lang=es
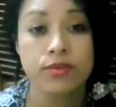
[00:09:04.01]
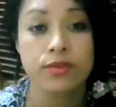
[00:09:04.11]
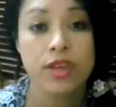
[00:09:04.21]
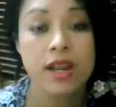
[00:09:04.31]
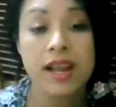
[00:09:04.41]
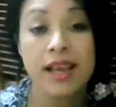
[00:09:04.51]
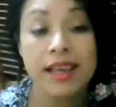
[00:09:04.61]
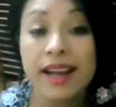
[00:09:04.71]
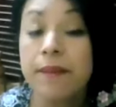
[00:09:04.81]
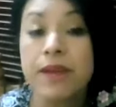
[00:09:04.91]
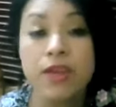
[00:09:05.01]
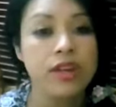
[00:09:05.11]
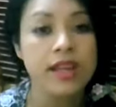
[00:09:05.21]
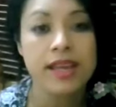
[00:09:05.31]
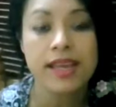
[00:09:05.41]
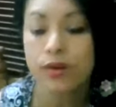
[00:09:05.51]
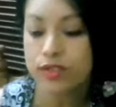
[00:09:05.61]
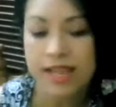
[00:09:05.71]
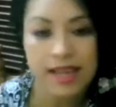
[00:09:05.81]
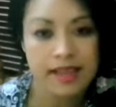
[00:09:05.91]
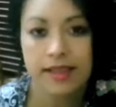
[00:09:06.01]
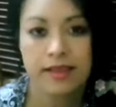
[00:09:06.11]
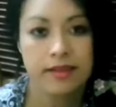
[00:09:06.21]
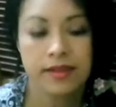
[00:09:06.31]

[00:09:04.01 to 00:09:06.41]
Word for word: La gran mayoría, o sea, el